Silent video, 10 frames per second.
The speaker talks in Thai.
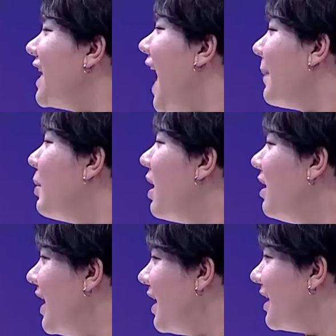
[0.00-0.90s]
ฉลาดปะวะ
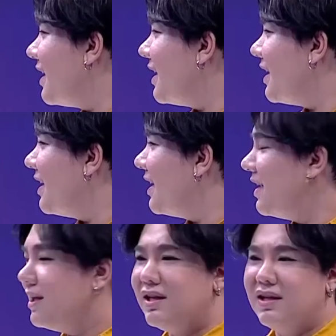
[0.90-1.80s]
เฮ้ย
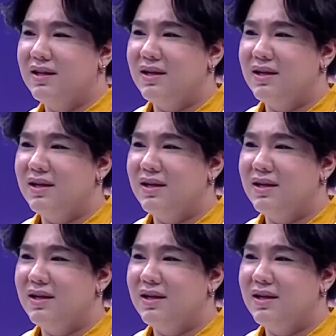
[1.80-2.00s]
ตอน